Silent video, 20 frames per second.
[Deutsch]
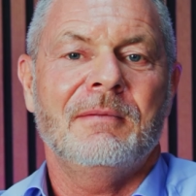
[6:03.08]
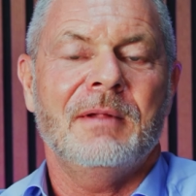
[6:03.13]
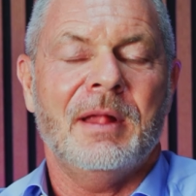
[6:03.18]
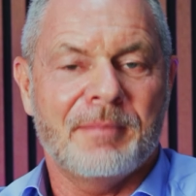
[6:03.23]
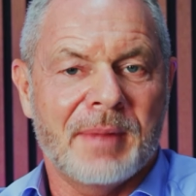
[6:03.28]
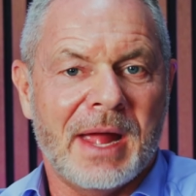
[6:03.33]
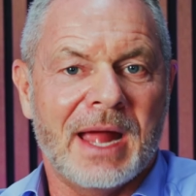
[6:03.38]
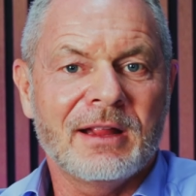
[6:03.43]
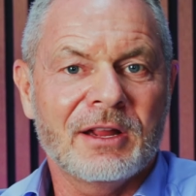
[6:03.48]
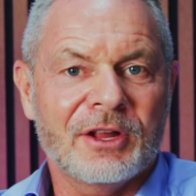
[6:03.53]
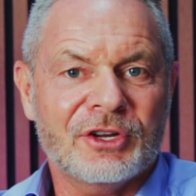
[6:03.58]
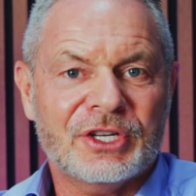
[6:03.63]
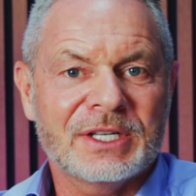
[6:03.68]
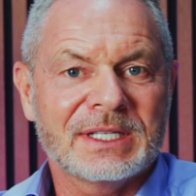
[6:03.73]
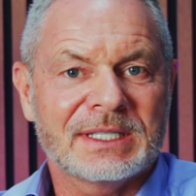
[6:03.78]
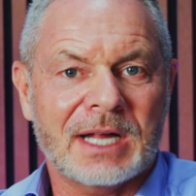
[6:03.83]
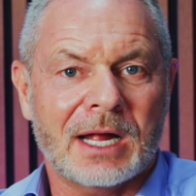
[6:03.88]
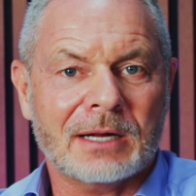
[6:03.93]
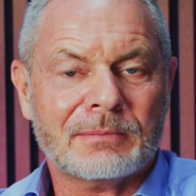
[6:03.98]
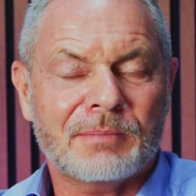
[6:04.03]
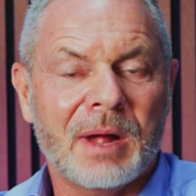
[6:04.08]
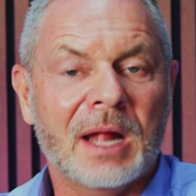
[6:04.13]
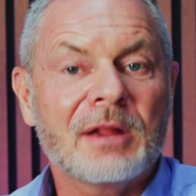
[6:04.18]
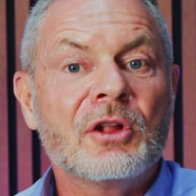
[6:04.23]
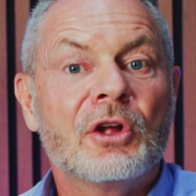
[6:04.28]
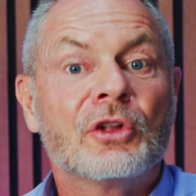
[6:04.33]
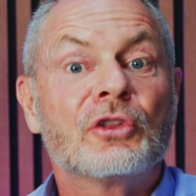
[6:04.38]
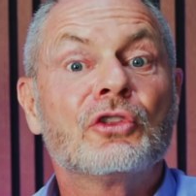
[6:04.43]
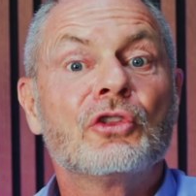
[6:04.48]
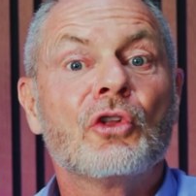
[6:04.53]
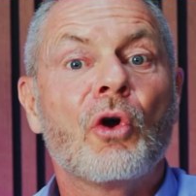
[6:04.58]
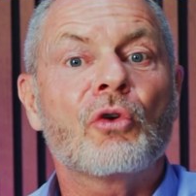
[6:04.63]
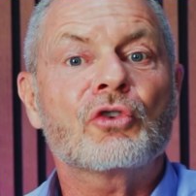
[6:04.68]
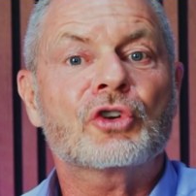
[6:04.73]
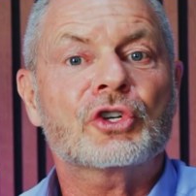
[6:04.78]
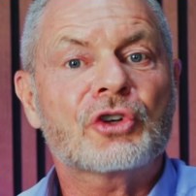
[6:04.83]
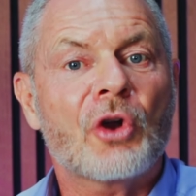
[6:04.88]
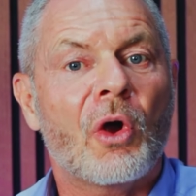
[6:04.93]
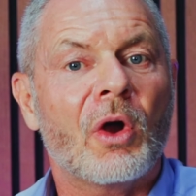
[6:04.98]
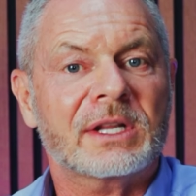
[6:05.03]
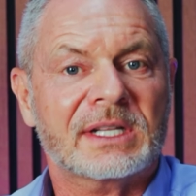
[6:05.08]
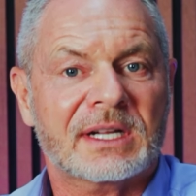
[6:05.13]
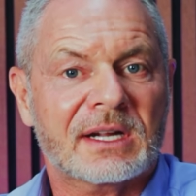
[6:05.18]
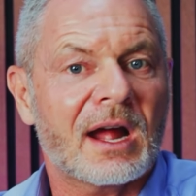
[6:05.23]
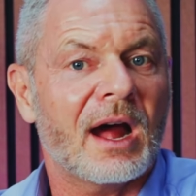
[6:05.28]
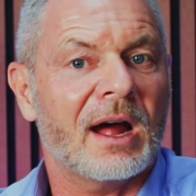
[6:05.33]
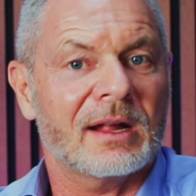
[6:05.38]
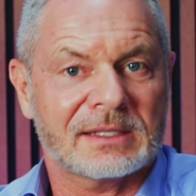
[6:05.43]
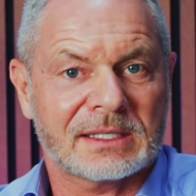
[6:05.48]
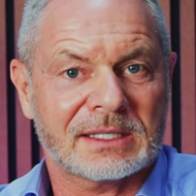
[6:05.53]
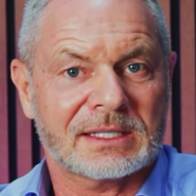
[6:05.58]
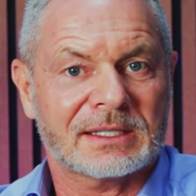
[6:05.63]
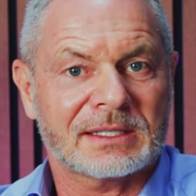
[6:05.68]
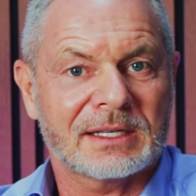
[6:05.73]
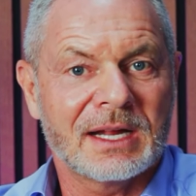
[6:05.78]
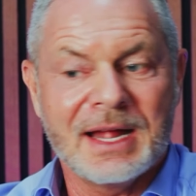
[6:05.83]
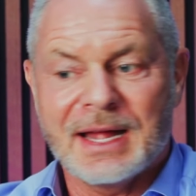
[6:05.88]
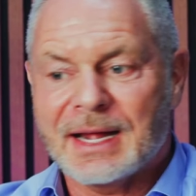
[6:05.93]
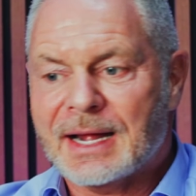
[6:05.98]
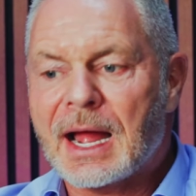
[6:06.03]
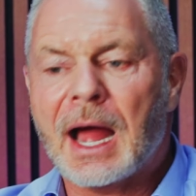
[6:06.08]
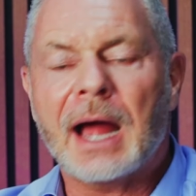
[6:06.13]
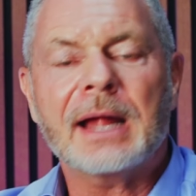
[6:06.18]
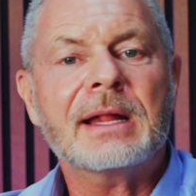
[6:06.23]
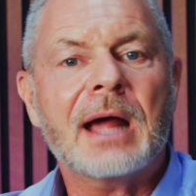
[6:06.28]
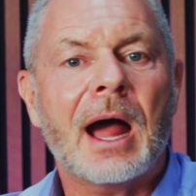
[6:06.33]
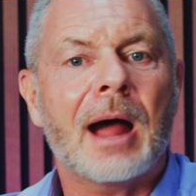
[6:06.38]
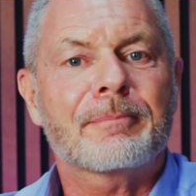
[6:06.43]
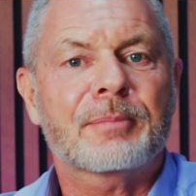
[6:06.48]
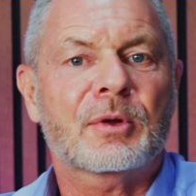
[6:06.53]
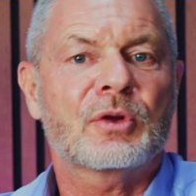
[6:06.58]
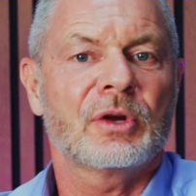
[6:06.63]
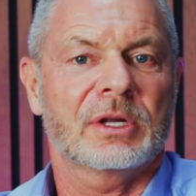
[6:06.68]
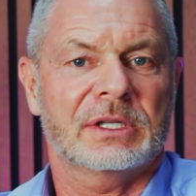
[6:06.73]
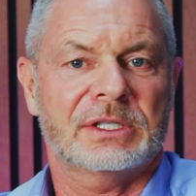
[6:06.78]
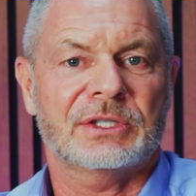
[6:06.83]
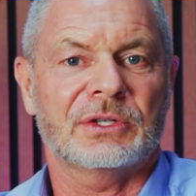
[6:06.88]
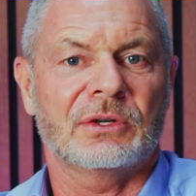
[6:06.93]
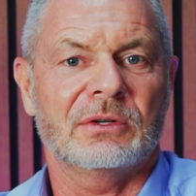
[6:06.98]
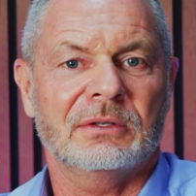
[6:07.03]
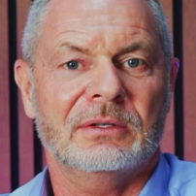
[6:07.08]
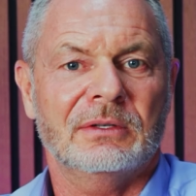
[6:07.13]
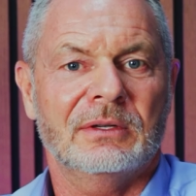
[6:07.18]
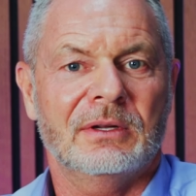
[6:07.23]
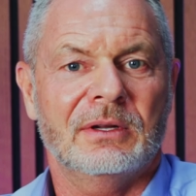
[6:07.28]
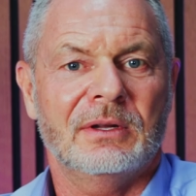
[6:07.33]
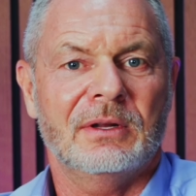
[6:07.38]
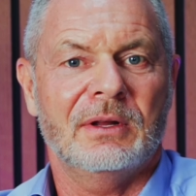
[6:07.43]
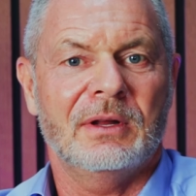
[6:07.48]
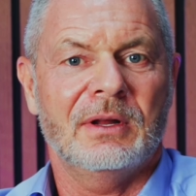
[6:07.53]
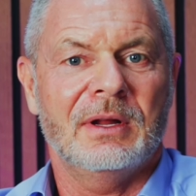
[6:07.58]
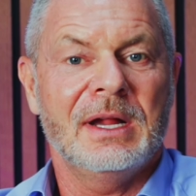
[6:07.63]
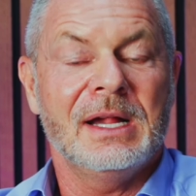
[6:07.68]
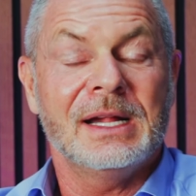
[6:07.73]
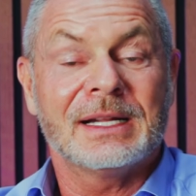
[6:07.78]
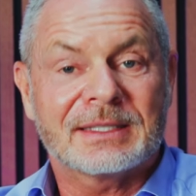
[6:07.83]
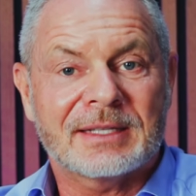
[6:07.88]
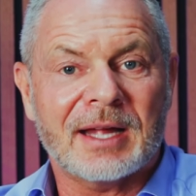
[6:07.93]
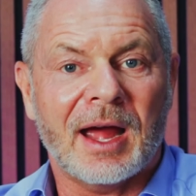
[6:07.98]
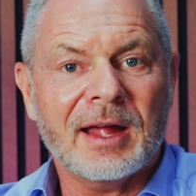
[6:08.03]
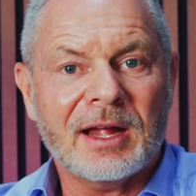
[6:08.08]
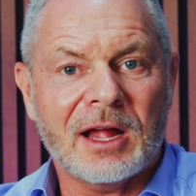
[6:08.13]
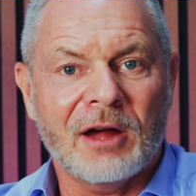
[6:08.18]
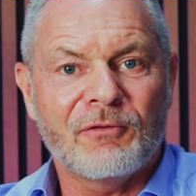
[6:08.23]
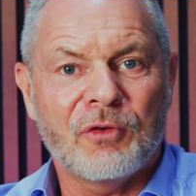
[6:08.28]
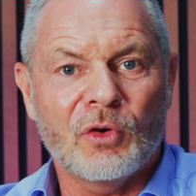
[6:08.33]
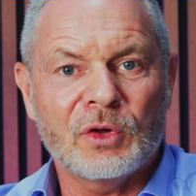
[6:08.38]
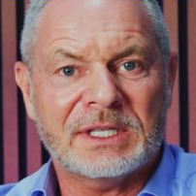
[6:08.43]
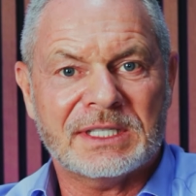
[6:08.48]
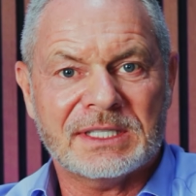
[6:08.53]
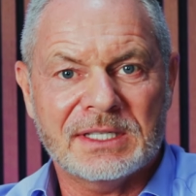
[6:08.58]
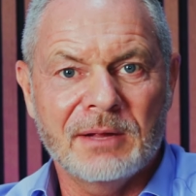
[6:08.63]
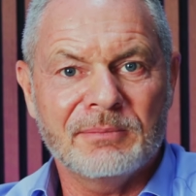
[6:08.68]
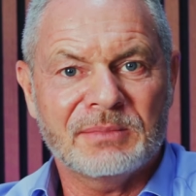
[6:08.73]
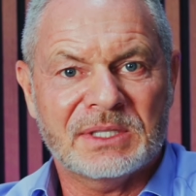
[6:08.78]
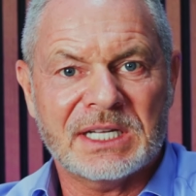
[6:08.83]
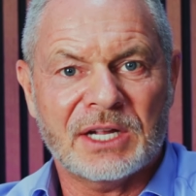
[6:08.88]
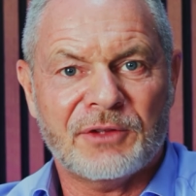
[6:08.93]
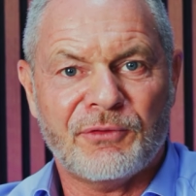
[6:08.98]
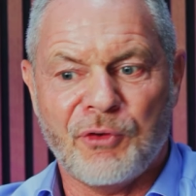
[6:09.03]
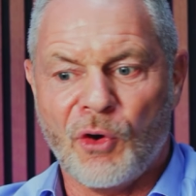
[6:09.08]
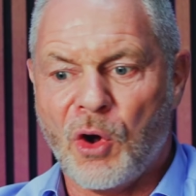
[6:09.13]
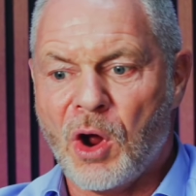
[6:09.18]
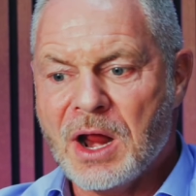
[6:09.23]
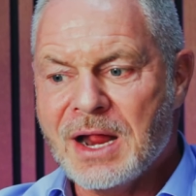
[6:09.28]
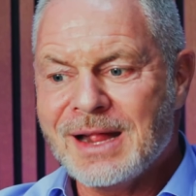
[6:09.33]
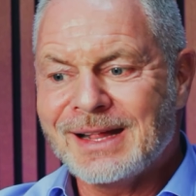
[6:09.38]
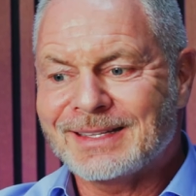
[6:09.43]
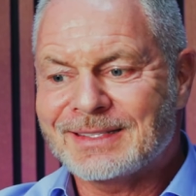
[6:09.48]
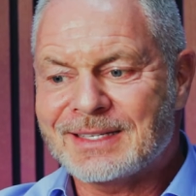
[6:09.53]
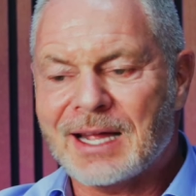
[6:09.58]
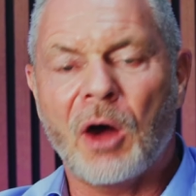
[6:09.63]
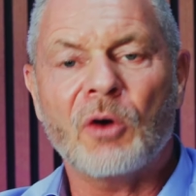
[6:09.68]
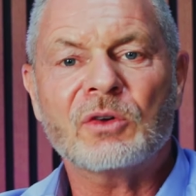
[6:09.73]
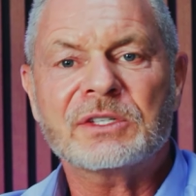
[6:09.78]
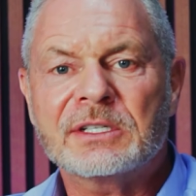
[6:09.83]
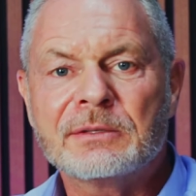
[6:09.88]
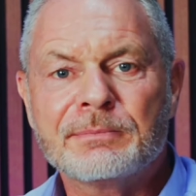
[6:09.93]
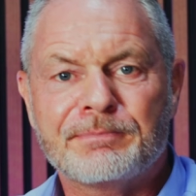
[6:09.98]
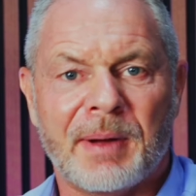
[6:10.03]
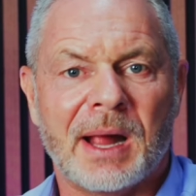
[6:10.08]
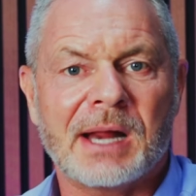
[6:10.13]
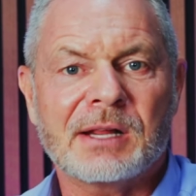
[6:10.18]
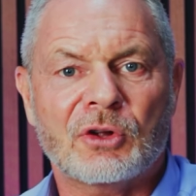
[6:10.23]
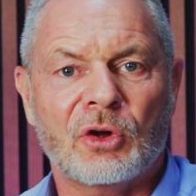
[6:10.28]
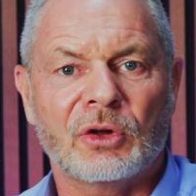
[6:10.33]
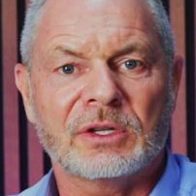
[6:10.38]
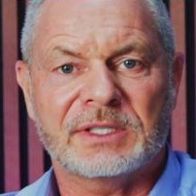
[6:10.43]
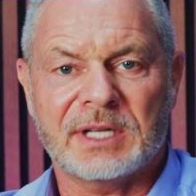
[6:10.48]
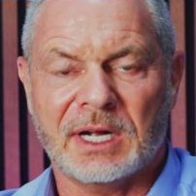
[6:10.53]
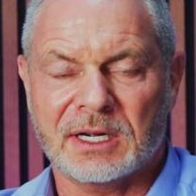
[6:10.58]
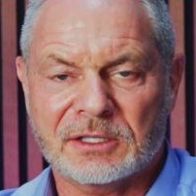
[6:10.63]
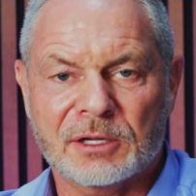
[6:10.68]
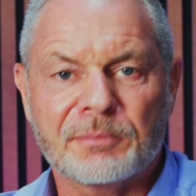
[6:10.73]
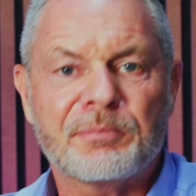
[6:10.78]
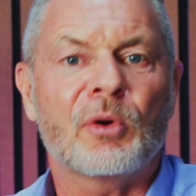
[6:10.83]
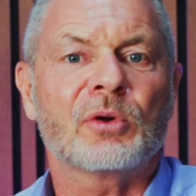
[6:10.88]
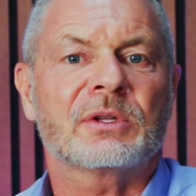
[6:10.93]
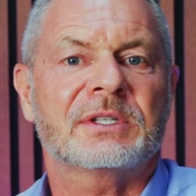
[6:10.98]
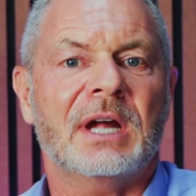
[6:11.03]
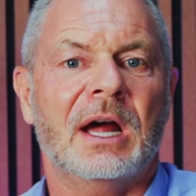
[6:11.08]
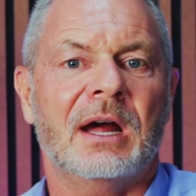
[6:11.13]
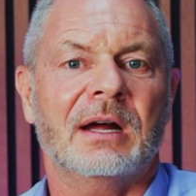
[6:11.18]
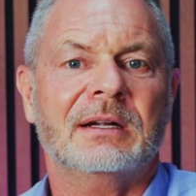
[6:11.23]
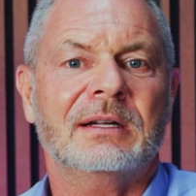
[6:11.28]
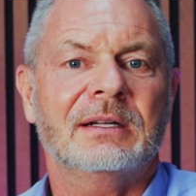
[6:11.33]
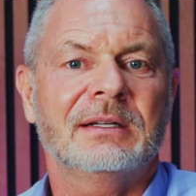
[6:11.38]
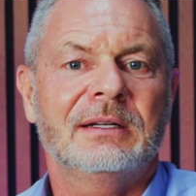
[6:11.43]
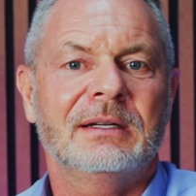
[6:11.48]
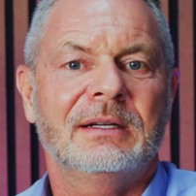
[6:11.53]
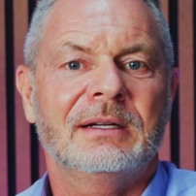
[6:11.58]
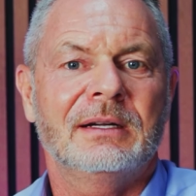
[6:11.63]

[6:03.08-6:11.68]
Im Englischen sagt man No Shortcuts, keine Abkürzung. Tiger Woods nimmt sich vor, 1000 Ballkontakte pro Tag.